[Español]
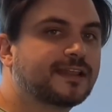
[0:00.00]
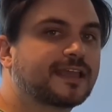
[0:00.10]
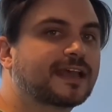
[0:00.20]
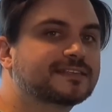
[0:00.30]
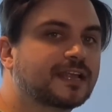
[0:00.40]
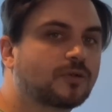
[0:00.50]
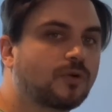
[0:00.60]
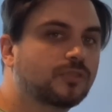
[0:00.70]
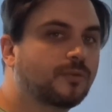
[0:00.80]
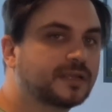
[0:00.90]
tienen que hacer
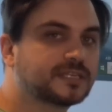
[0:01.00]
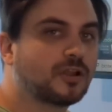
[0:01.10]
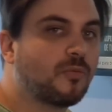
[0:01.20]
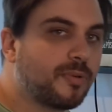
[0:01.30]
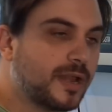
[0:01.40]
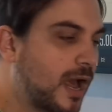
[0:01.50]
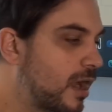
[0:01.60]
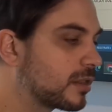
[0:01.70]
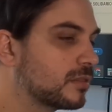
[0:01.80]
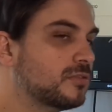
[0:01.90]
cuando vayan a
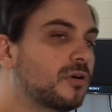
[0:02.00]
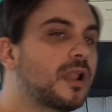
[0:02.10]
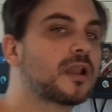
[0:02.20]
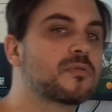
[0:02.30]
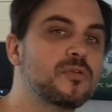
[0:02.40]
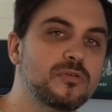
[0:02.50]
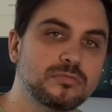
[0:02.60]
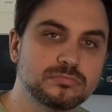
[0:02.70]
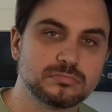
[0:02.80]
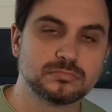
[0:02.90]
operar dólar blue